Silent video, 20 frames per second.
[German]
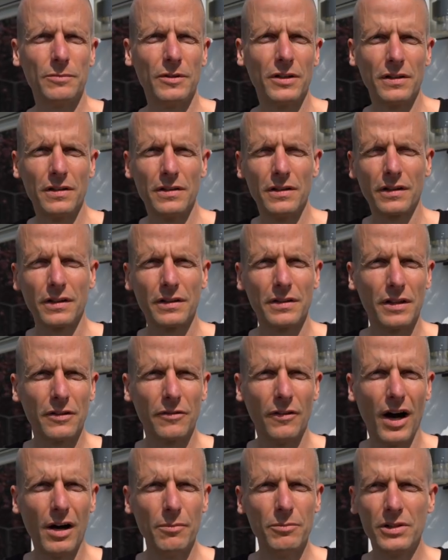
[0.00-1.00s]
wenn ich nicht richtig
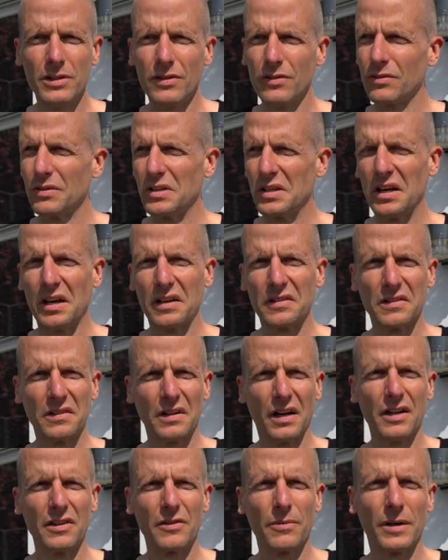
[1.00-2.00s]
warm bin, so die ersten
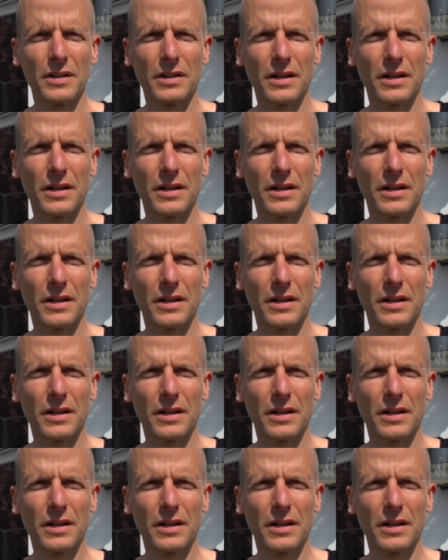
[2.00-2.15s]
ein, zwei,